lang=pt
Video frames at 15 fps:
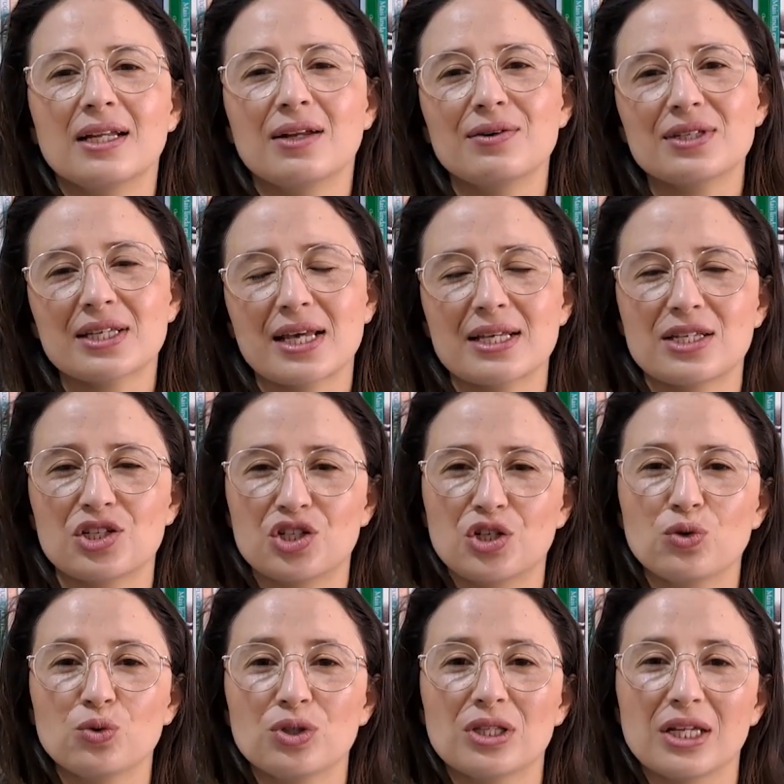Não esqueça de
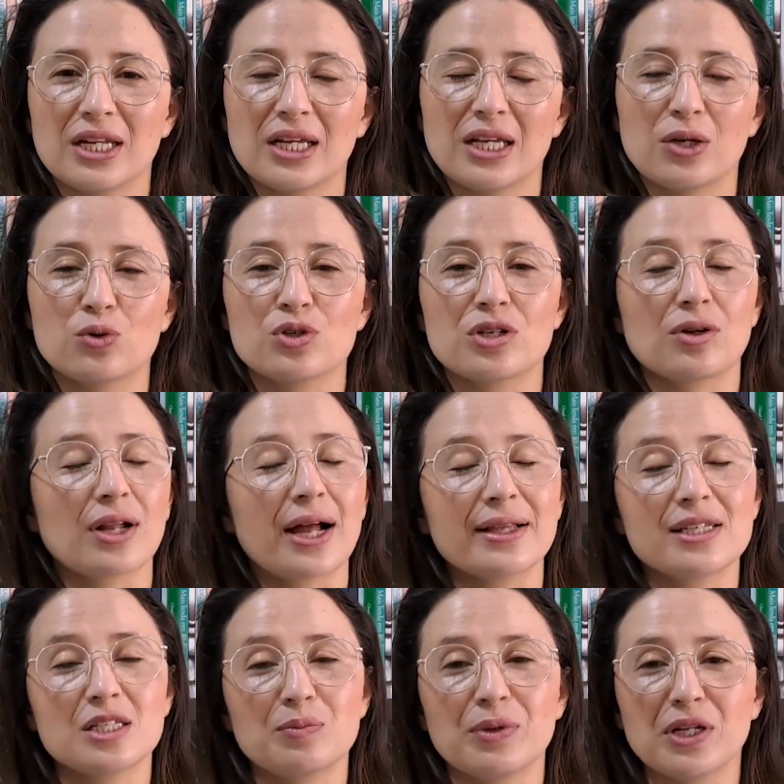nutrir o seu
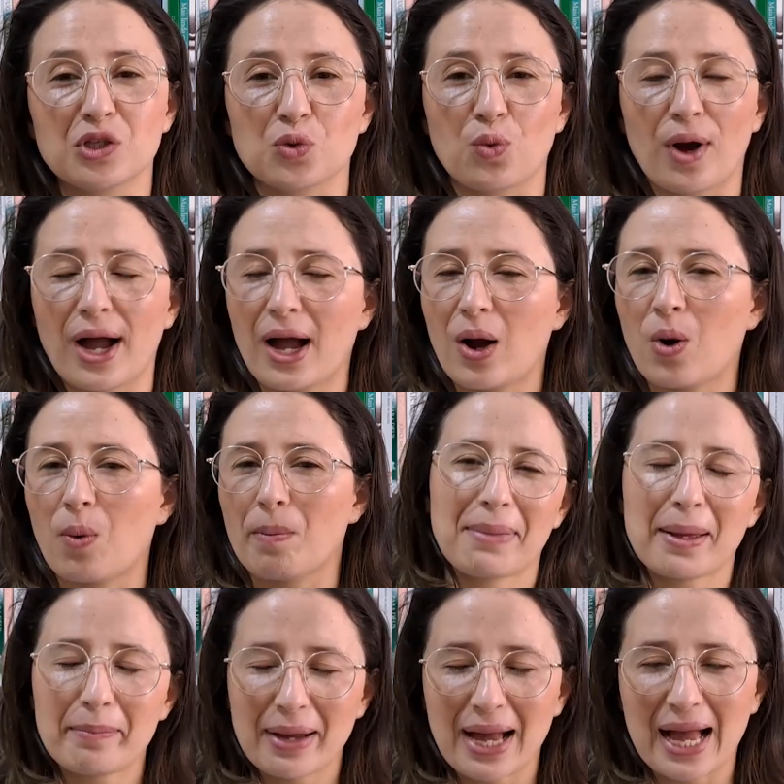lado espiritual.
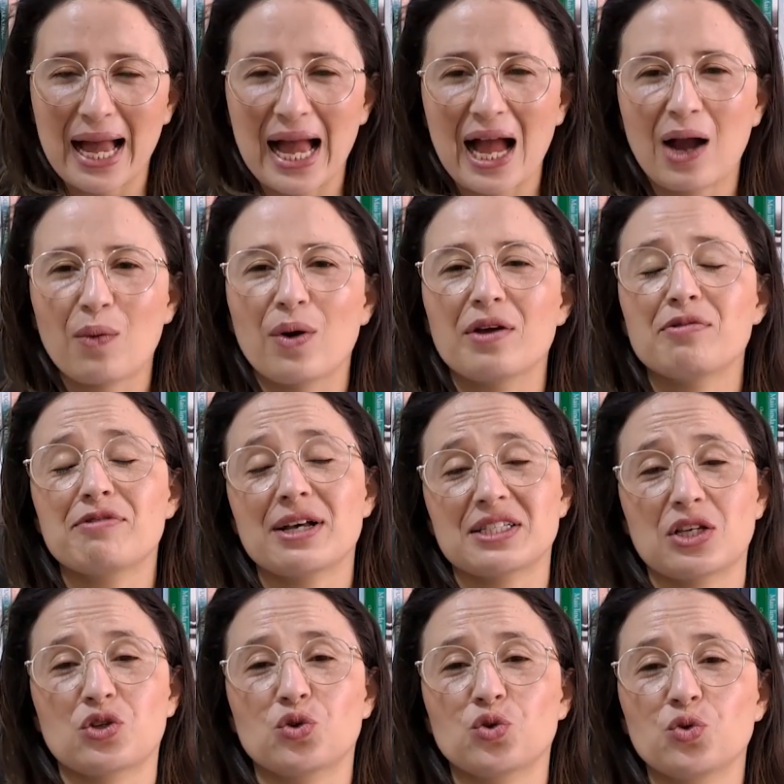Beba água e
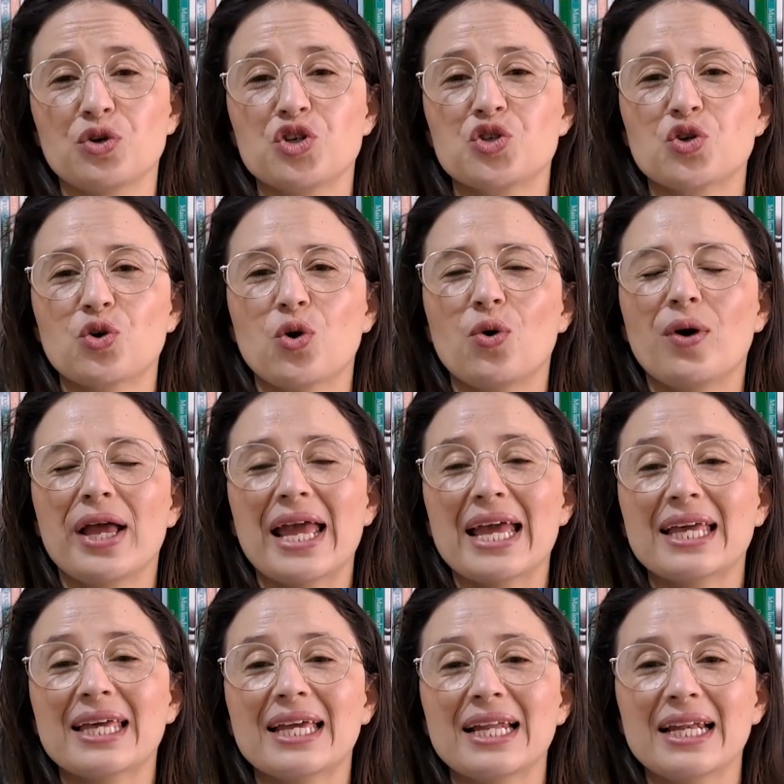faça tudo isso com
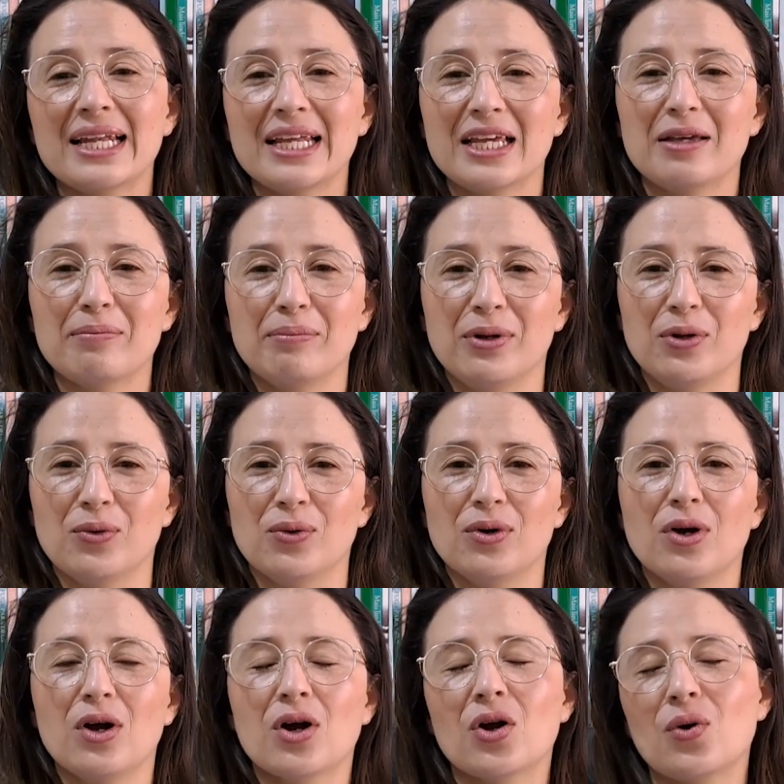equilíbrio,
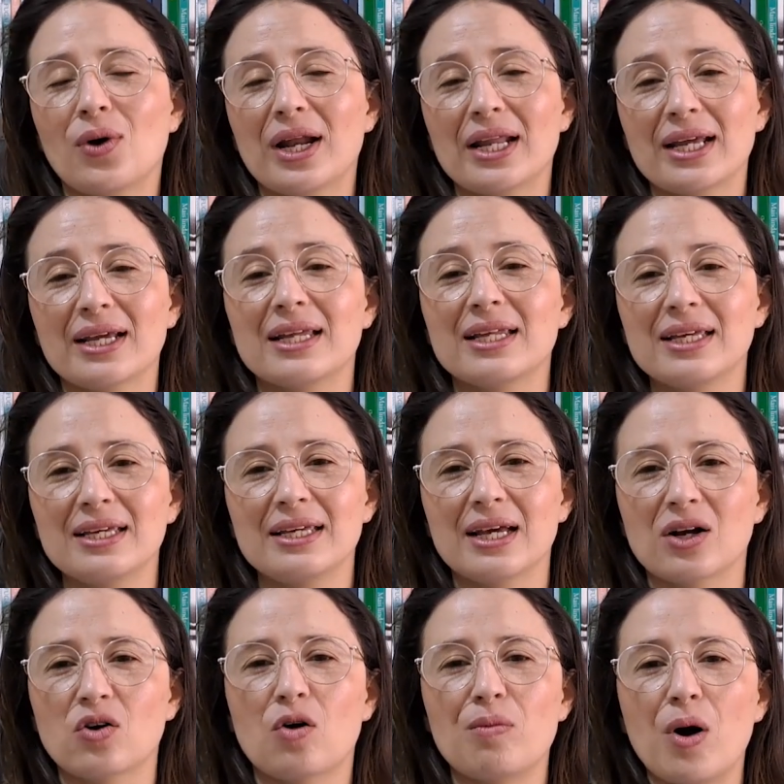com
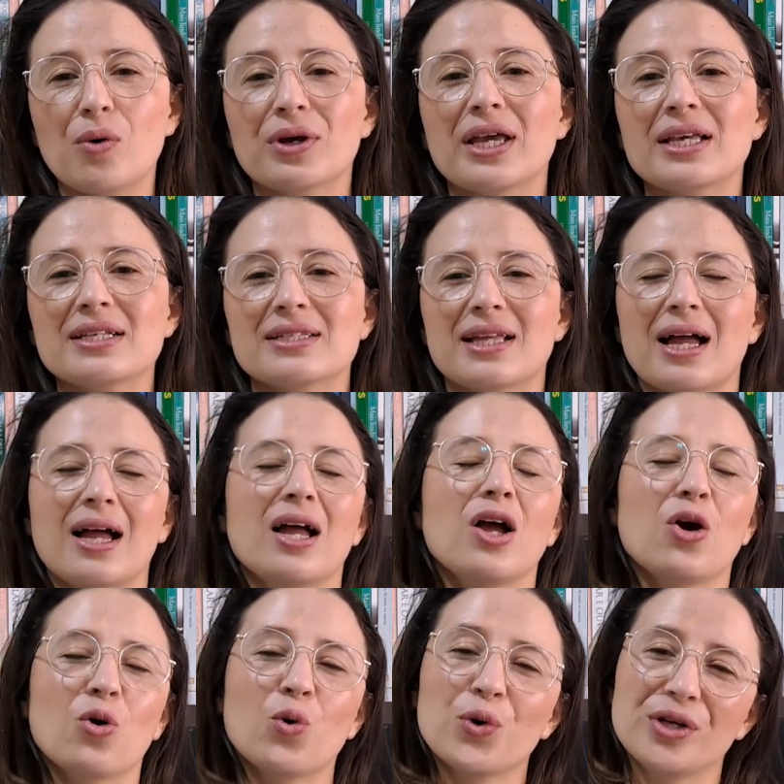alegria, como alguém que está
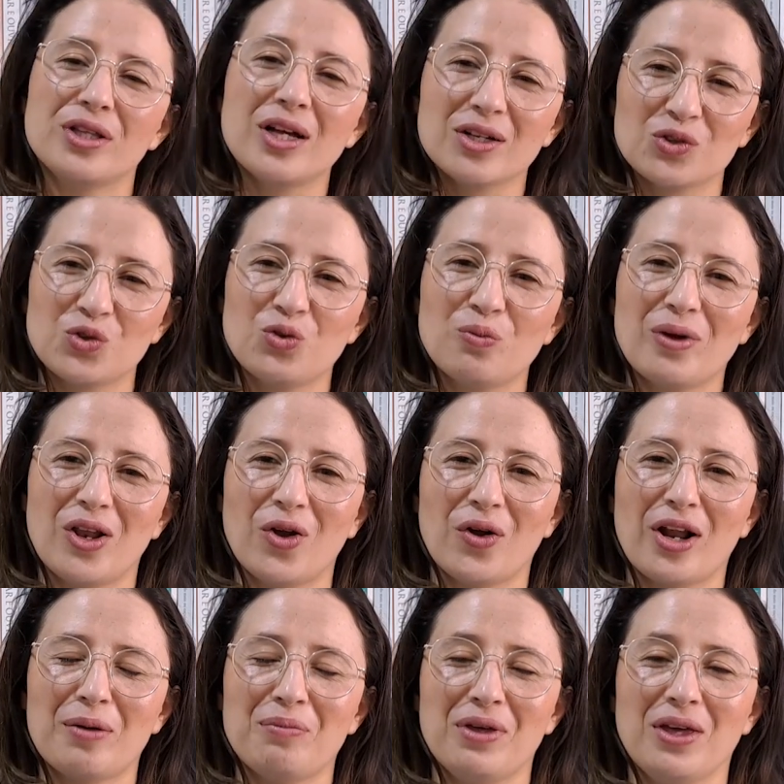cuidando do
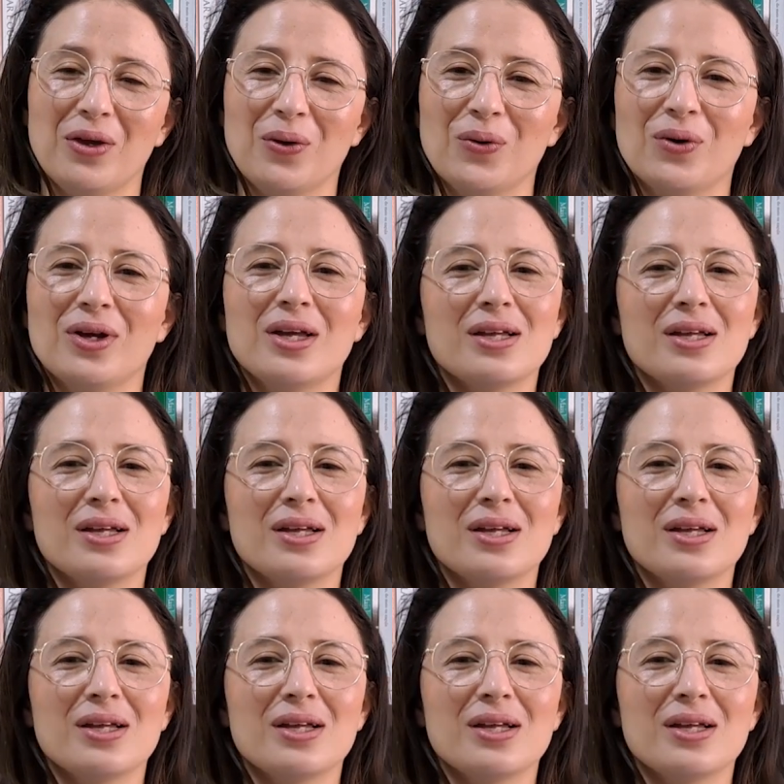melhor amigo,